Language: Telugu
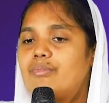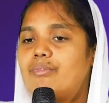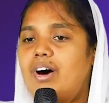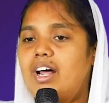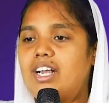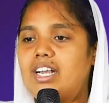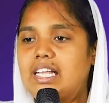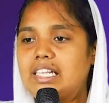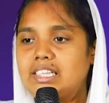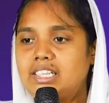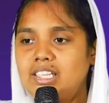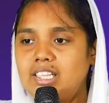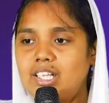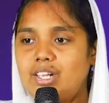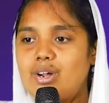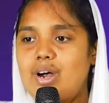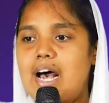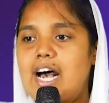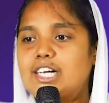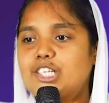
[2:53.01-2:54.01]

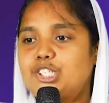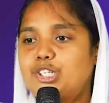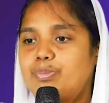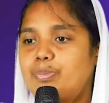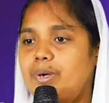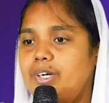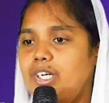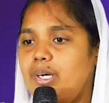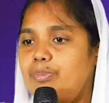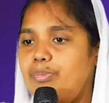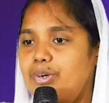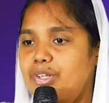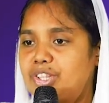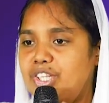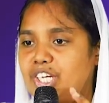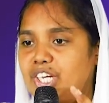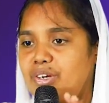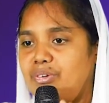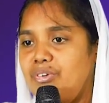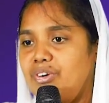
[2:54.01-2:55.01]
వాళ్ళందరూ ఆశపడినప్పుడు
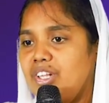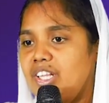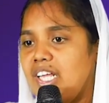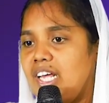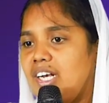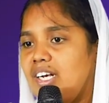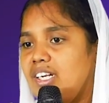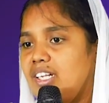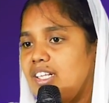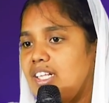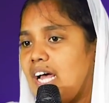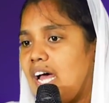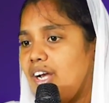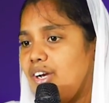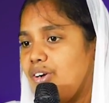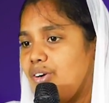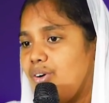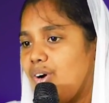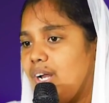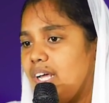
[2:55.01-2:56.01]
దేవుడు తన
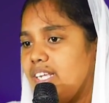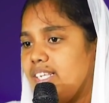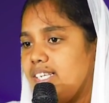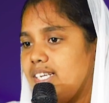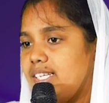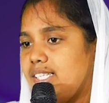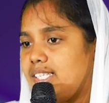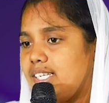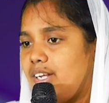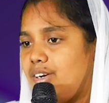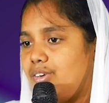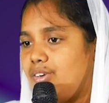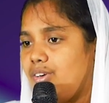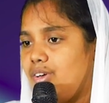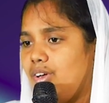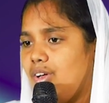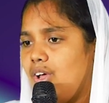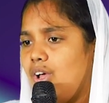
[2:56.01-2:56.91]
దానికి కూడా ఏం చేశారు